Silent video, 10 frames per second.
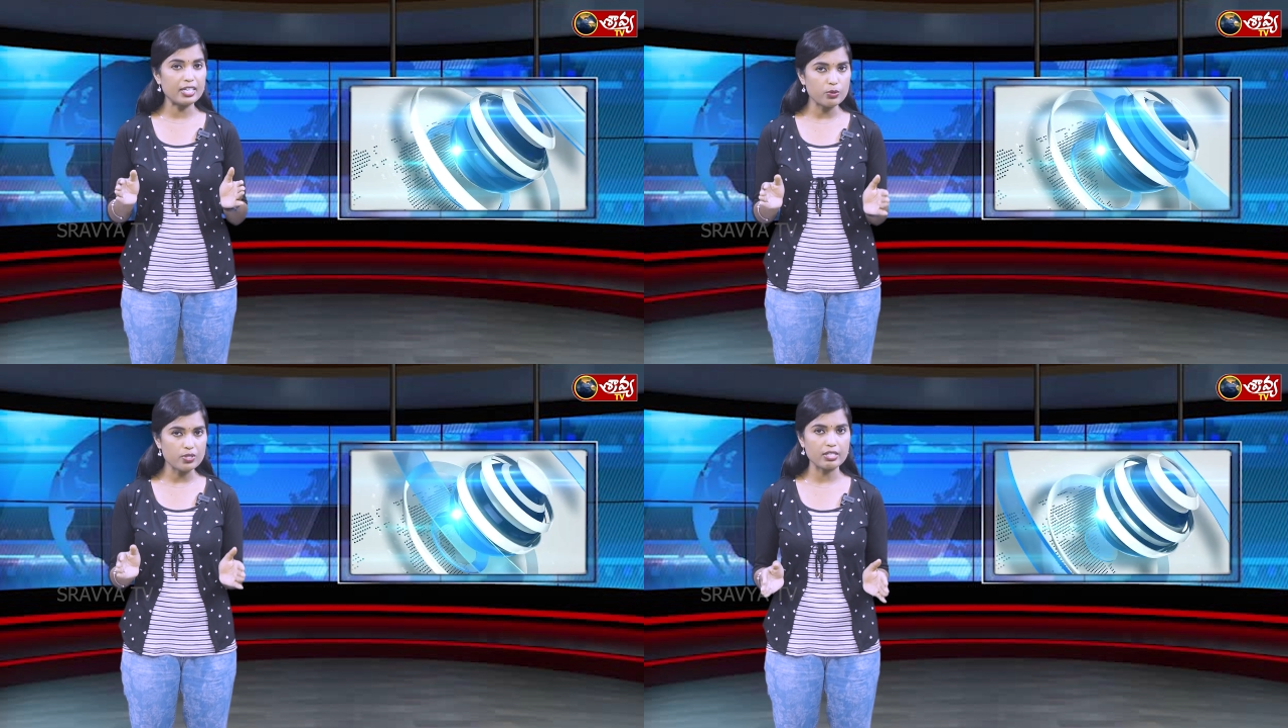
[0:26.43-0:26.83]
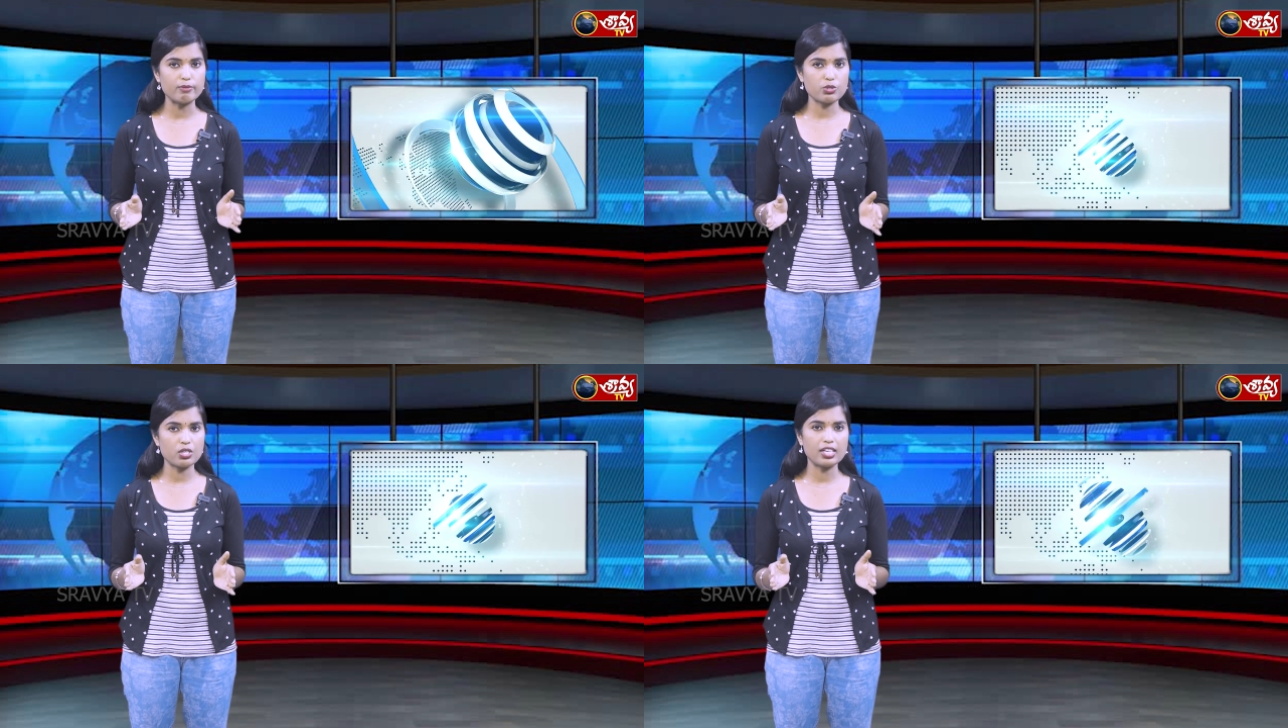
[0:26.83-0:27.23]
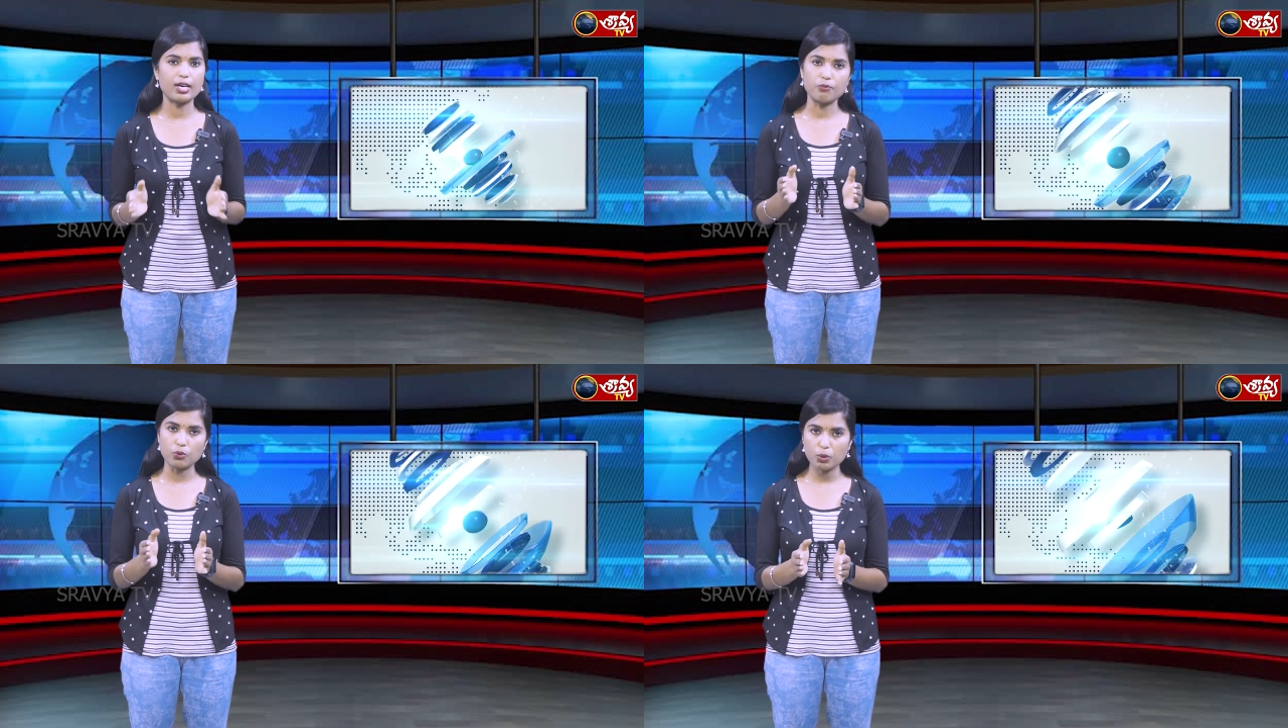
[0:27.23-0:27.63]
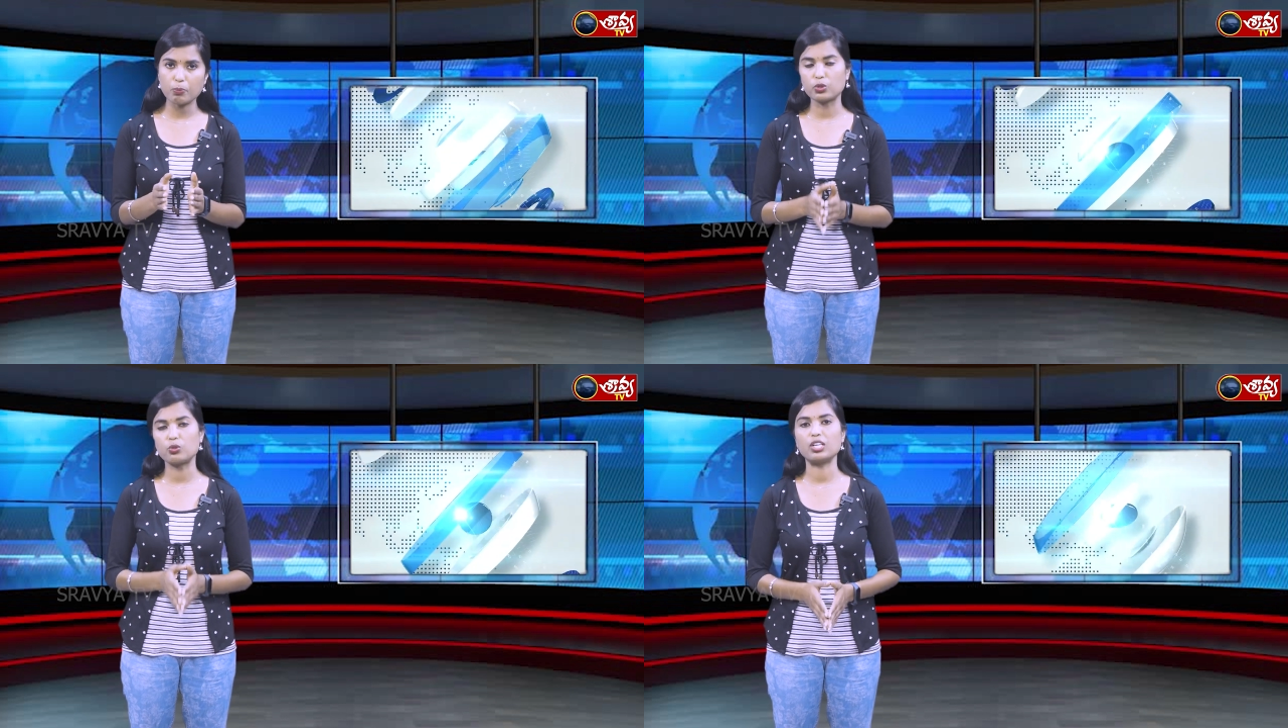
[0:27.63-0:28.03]
ఐదు సంవత్సరాలుగా
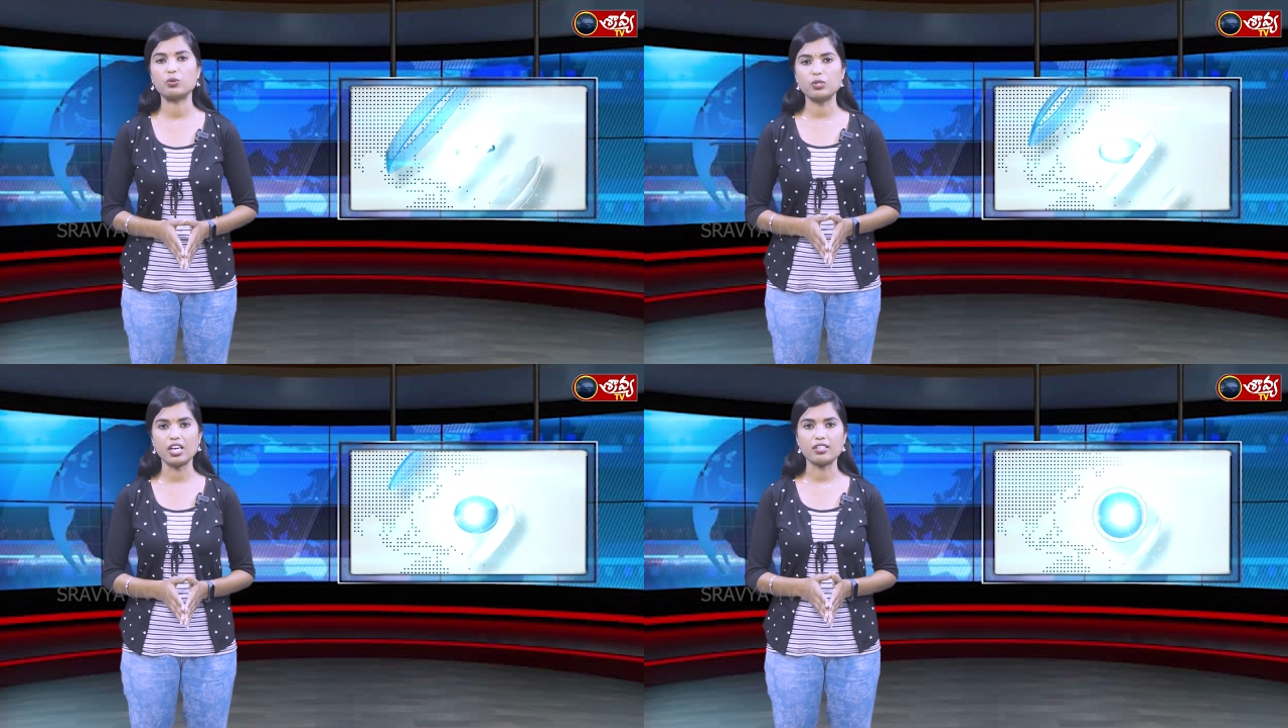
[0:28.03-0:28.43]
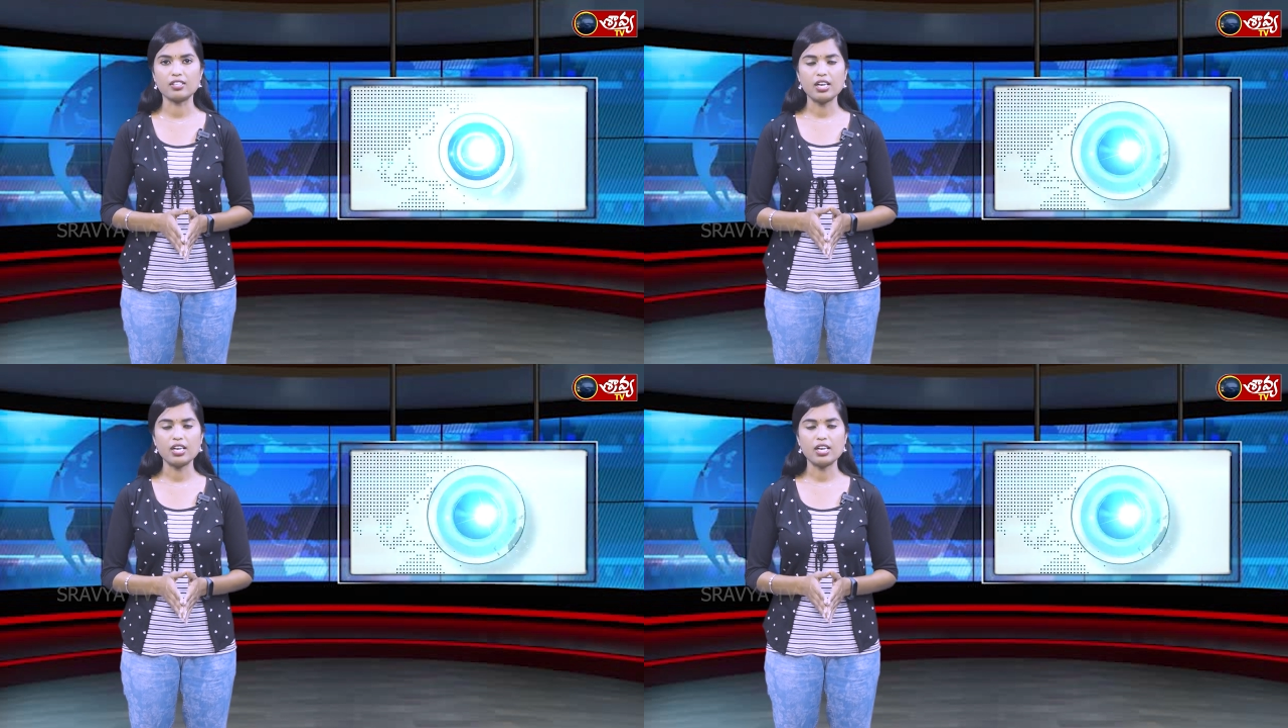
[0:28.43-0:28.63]
ఓడిపోతున్నా కూడా